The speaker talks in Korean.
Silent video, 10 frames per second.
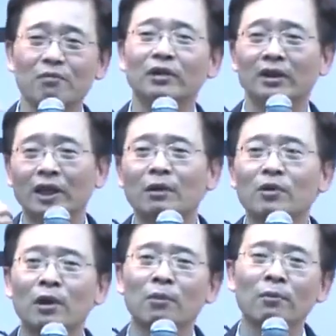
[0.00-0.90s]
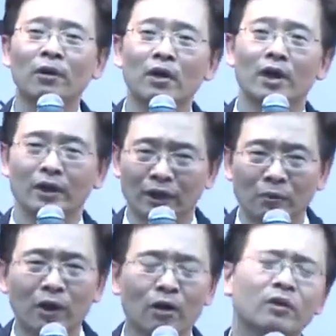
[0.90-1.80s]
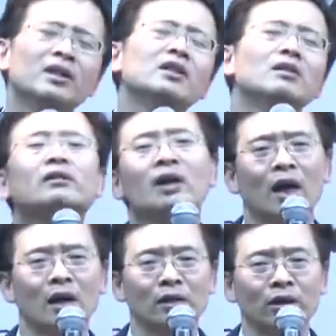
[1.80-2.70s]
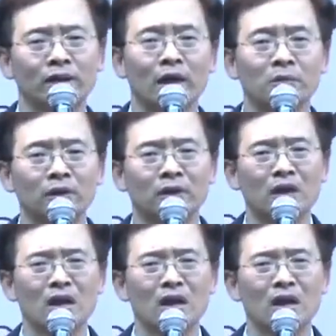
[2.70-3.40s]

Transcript: 그러면 대답을 해보면 대답을 해요. 거기서 성장을 하는 거예요, 사람은.